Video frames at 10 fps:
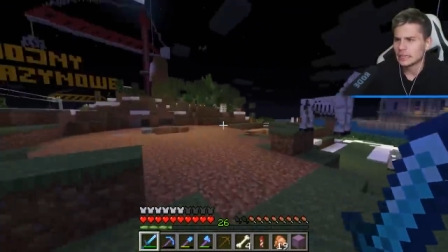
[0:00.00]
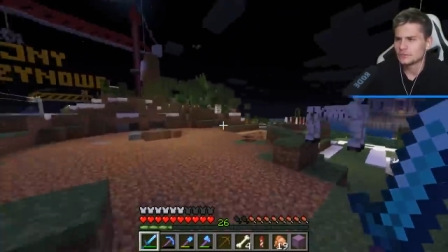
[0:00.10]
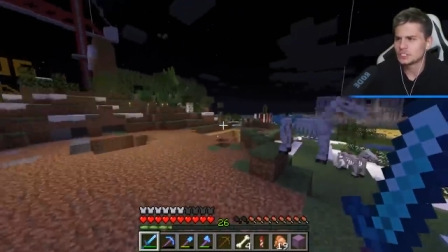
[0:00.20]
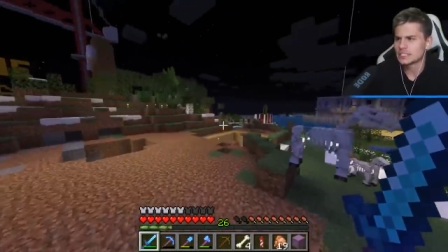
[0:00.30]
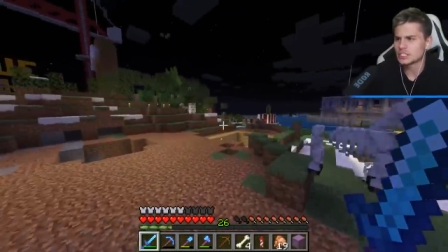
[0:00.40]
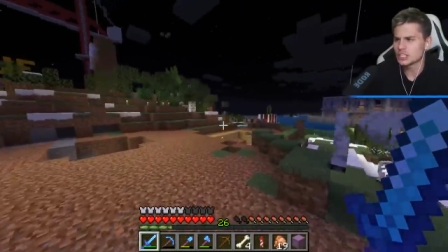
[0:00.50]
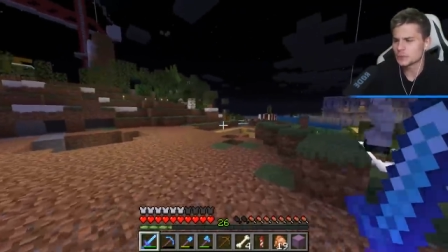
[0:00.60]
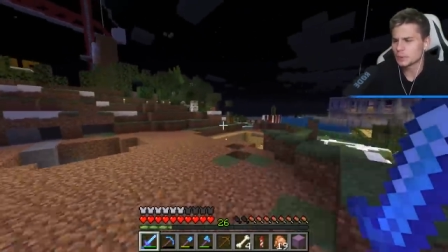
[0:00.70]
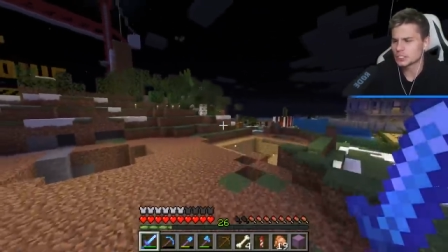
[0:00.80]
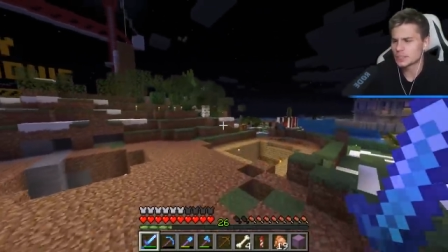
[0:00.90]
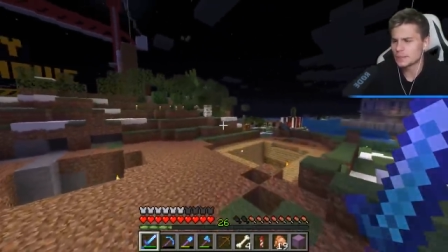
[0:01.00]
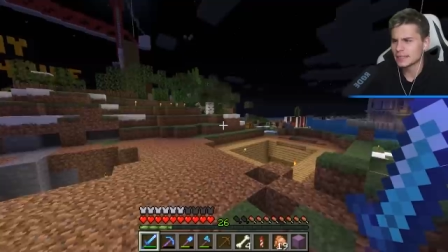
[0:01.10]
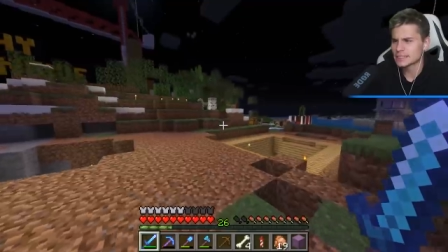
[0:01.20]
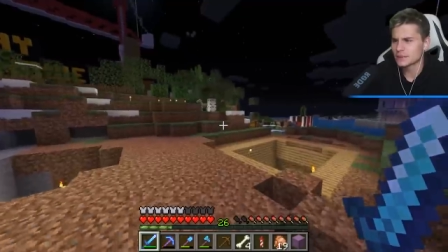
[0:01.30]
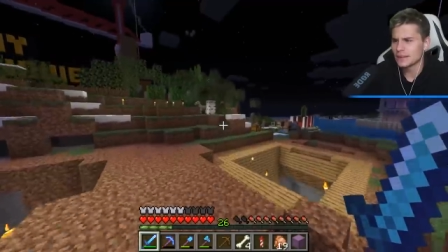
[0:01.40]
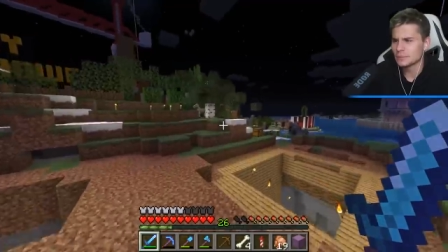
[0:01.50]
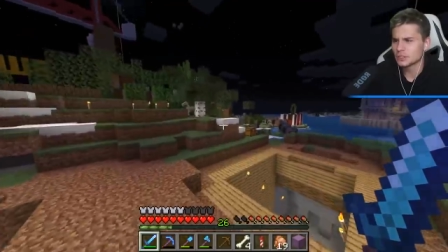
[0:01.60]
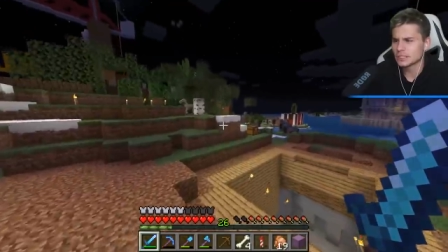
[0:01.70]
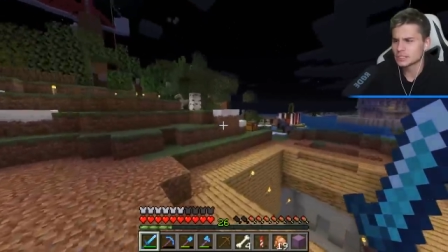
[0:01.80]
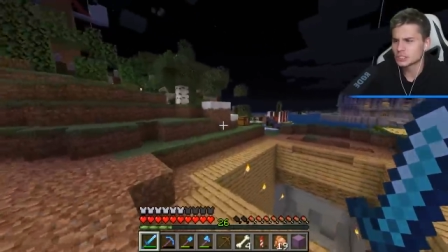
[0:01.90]
Wszystkie rzeczy potrzebne schowałem
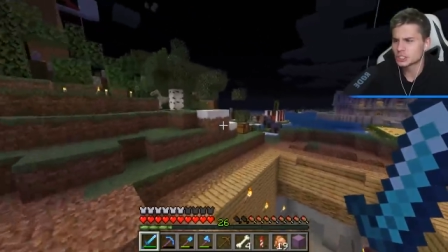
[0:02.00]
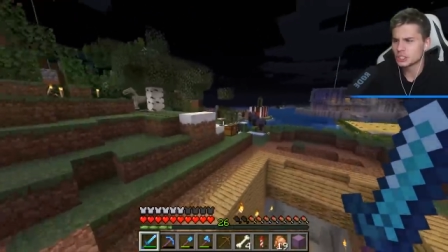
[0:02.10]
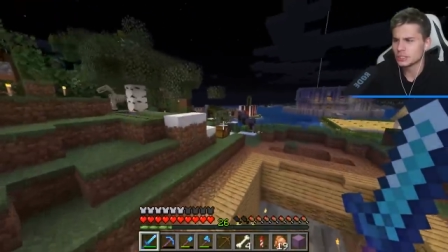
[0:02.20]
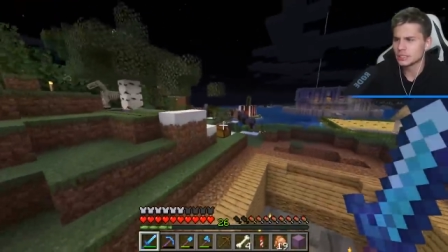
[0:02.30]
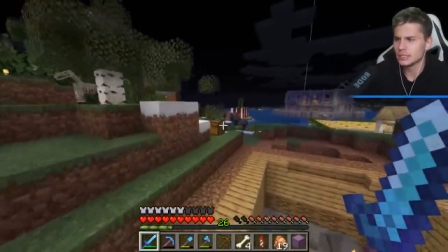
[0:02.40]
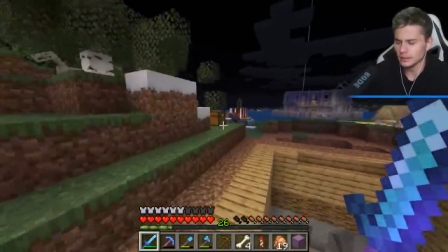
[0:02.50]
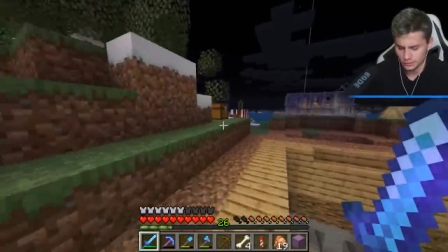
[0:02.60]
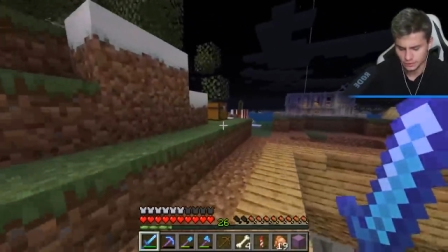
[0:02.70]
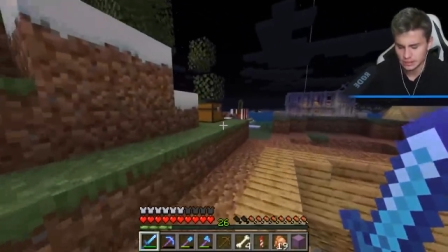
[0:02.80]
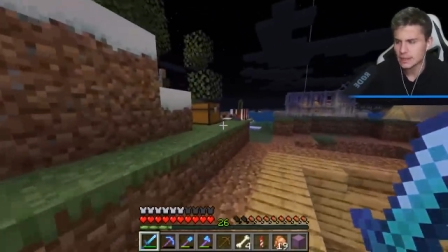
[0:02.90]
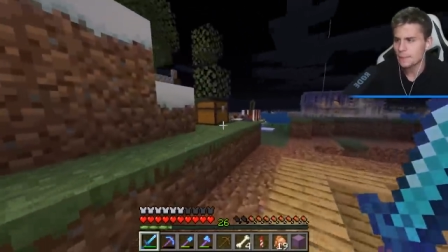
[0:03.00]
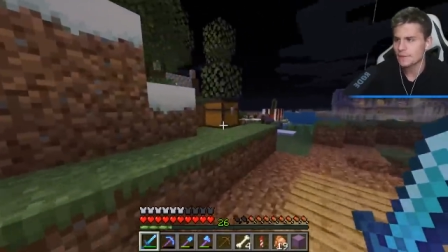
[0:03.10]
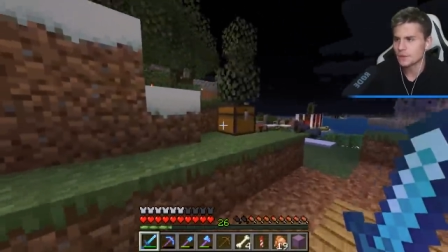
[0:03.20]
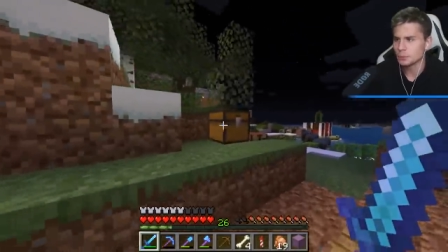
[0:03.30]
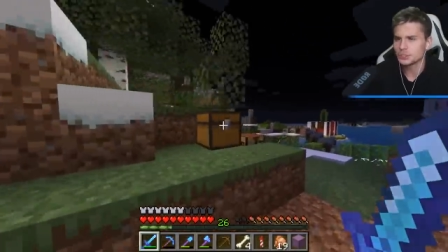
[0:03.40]
do tej skrzynki, więc na pewno